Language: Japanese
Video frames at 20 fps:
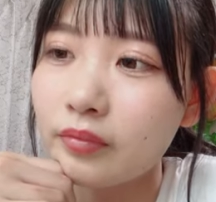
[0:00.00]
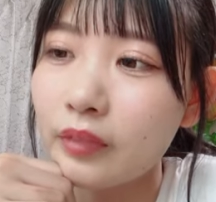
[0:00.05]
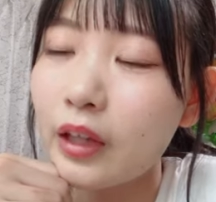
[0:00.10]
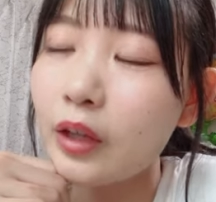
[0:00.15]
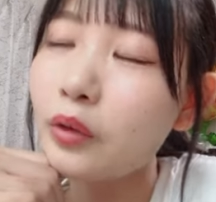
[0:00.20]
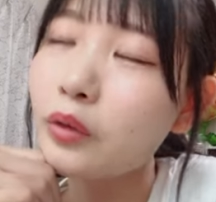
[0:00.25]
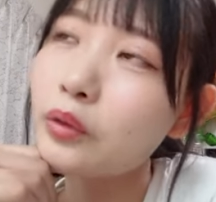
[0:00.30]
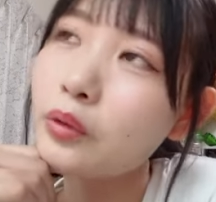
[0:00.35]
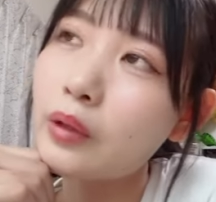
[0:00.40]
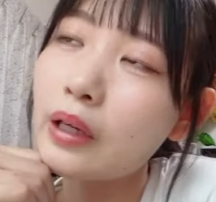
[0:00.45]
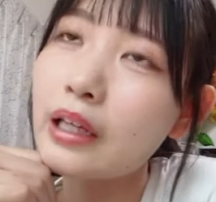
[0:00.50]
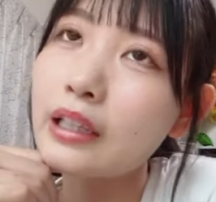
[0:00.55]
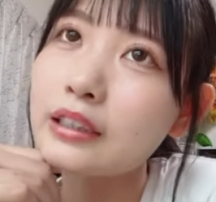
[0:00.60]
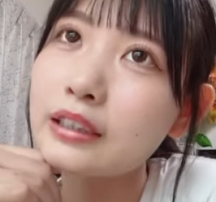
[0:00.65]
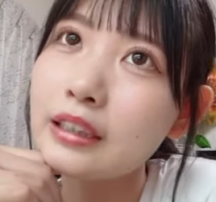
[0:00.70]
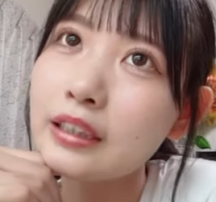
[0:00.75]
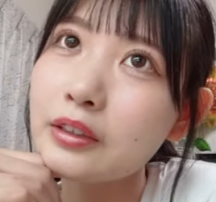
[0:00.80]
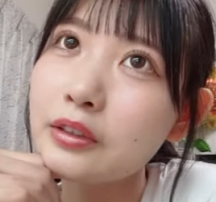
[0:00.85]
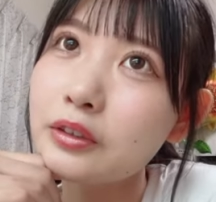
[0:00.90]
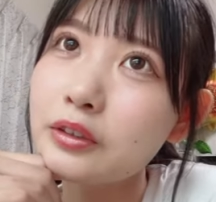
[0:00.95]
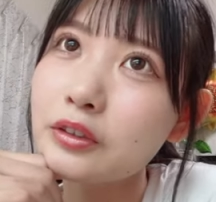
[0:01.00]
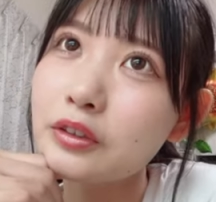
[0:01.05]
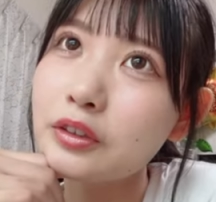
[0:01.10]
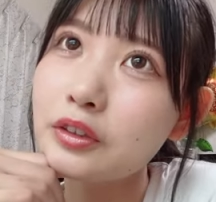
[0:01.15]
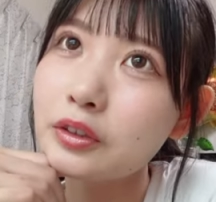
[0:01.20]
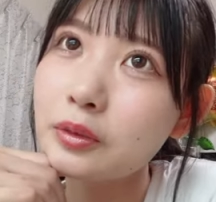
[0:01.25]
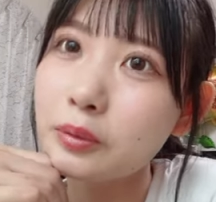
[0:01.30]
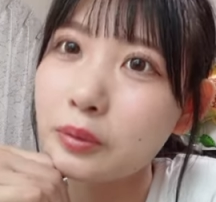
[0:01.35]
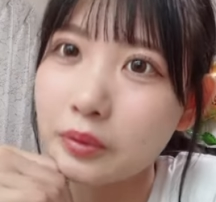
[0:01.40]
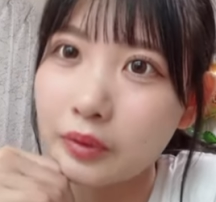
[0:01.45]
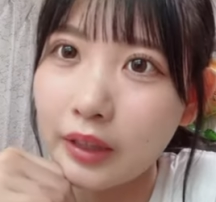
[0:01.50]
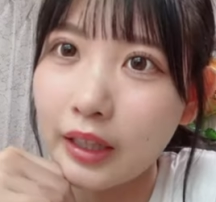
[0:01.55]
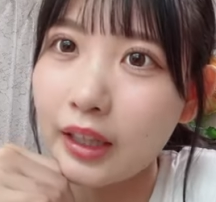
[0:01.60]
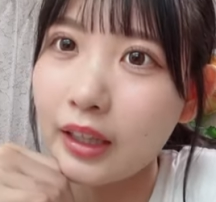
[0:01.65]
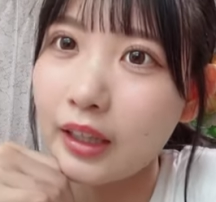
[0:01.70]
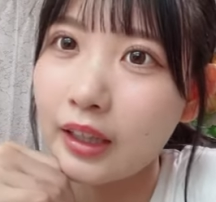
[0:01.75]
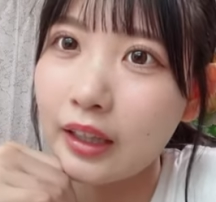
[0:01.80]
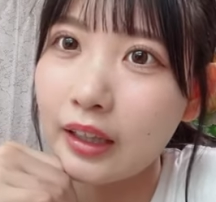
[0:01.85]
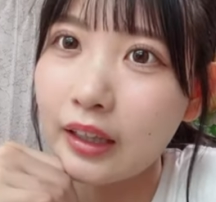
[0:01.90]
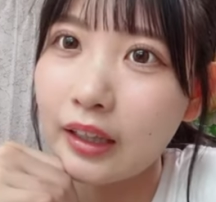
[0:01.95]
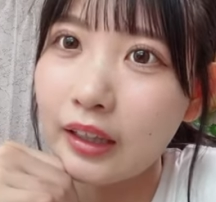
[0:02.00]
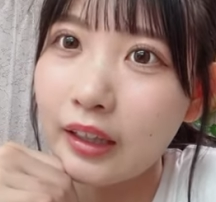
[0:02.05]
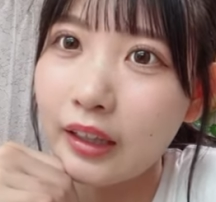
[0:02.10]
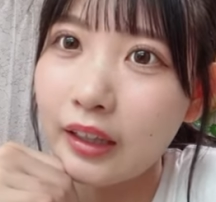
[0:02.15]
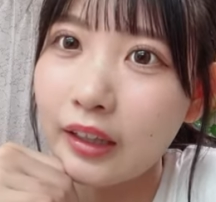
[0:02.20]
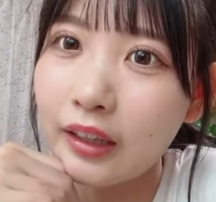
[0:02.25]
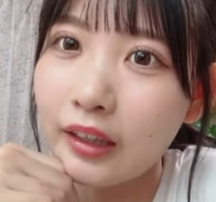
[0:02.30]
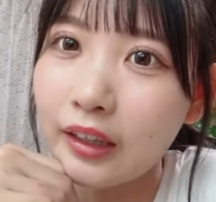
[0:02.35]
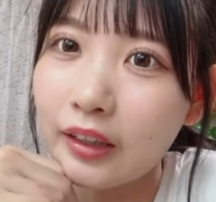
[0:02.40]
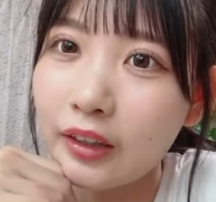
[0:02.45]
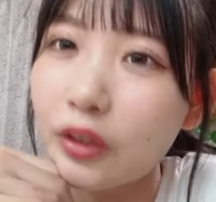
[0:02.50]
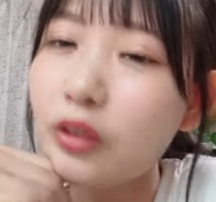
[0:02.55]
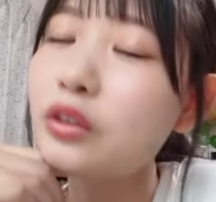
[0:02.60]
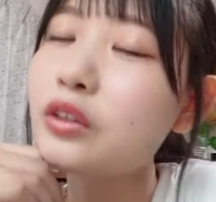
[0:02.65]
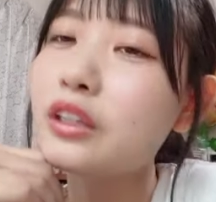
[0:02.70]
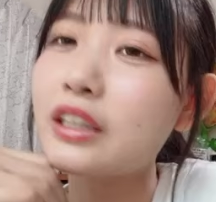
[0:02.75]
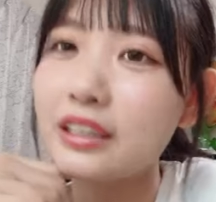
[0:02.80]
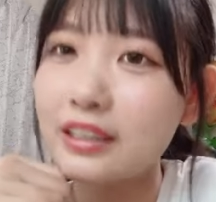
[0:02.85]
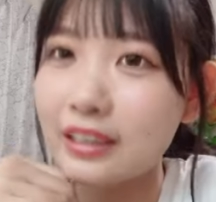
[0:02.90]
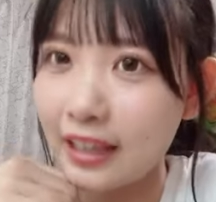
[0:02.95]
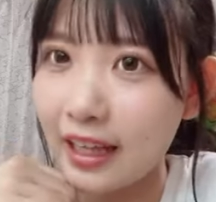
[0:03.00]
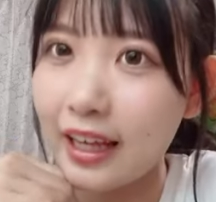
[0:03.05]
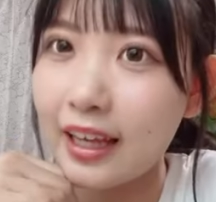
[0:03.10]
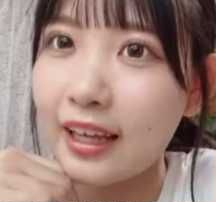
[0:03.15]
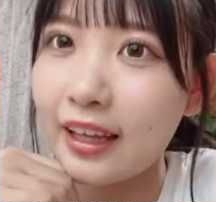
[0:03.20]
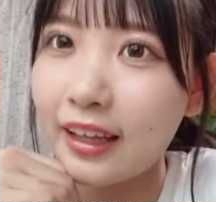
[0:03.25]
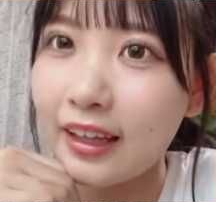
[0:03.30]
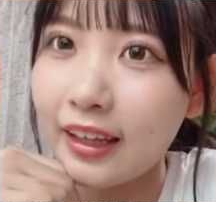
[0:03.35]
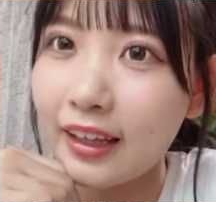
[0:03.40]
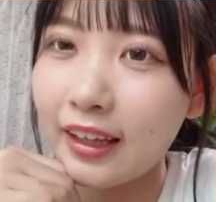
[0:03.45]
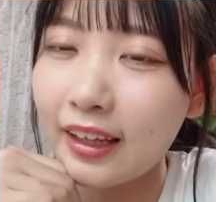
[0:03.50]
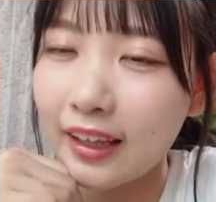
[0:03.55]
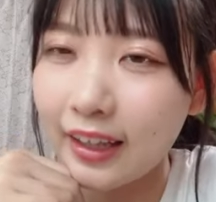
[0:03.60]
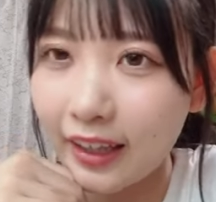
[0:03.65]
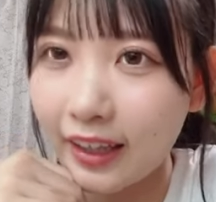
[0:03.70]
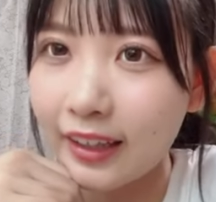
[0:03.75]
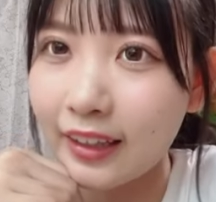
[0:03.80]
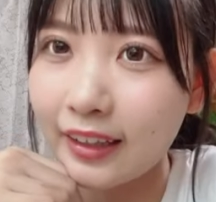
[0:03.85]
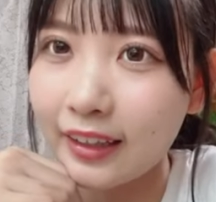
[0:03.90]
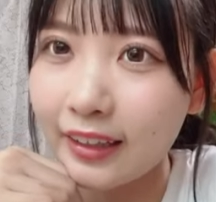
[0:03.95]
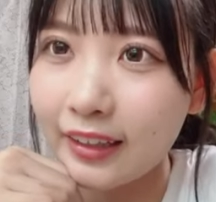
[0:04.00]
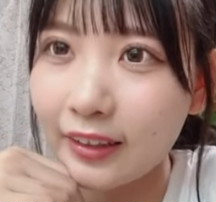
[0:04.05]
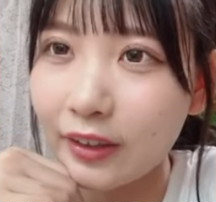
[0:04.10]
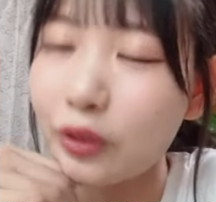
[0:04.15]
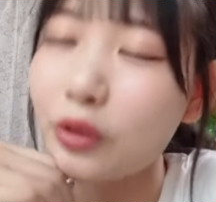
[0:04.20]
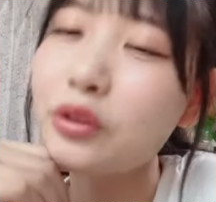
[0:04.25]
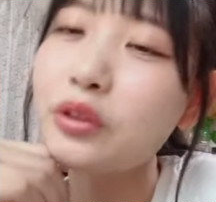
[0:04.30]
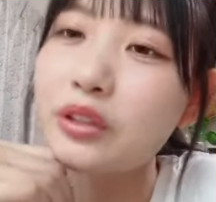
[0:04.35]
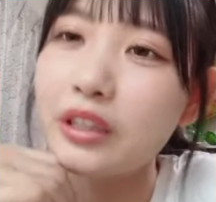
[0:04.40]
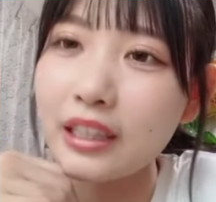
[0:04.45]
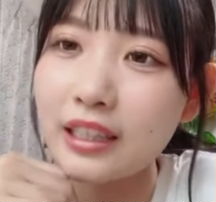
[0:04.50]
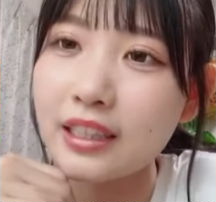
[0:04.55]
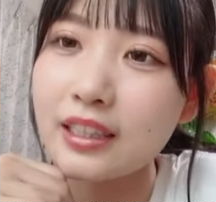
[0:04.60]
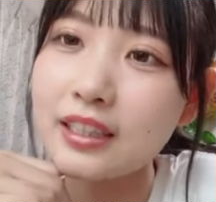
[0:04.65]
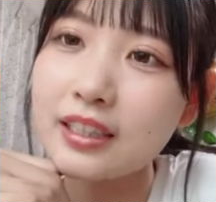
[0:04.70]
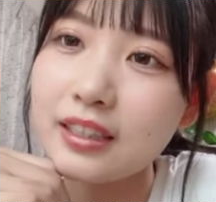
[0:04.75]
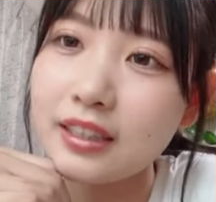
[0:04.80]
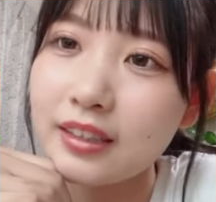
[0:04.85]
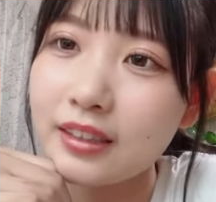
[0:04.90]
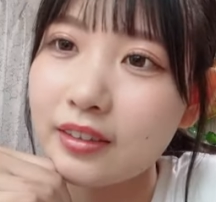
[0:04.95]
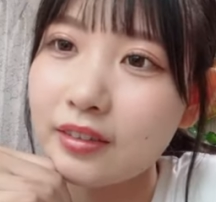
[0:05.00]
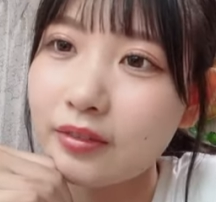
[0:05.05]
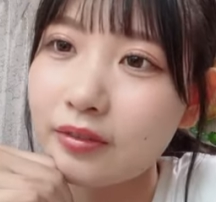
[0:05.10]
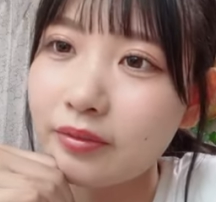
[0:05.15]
ていうことは明日のショールームは夜ですねはい夜です